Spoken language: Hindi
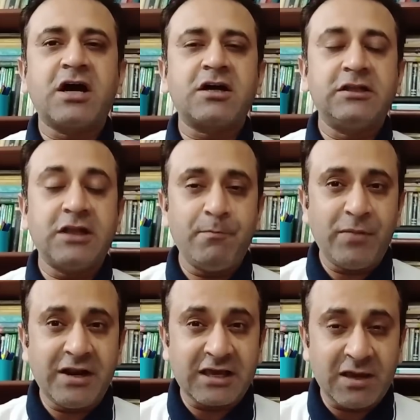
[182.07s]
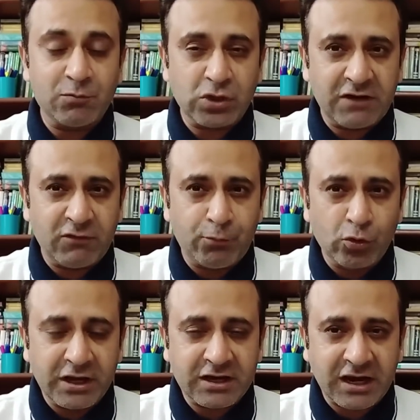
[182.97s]
तक नंबर गेम जो है वह
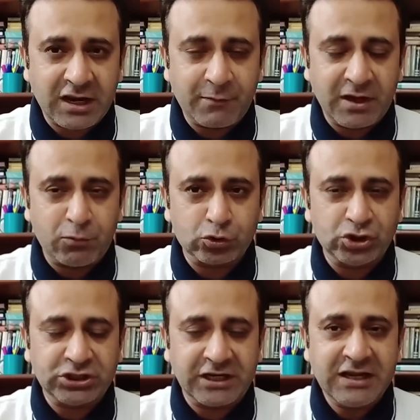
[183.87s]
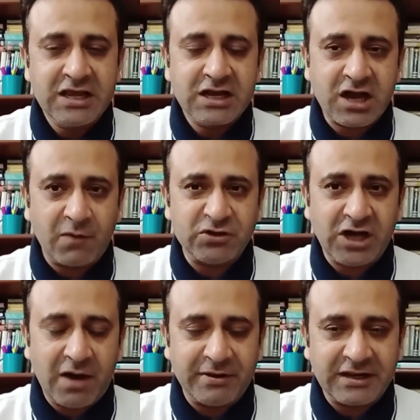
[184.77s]
पूरे करने में अपोजिशन
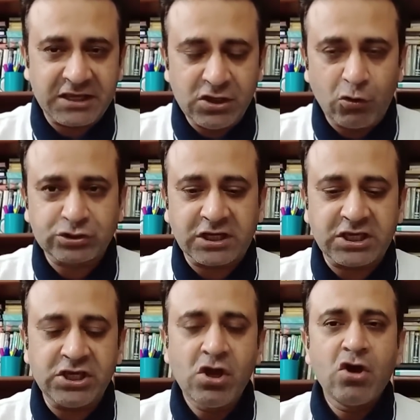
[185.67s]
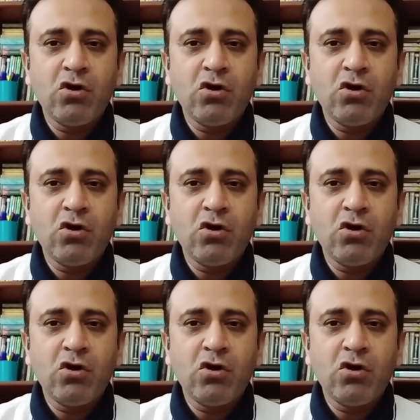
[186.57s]
कामयाब नहीं हो सकी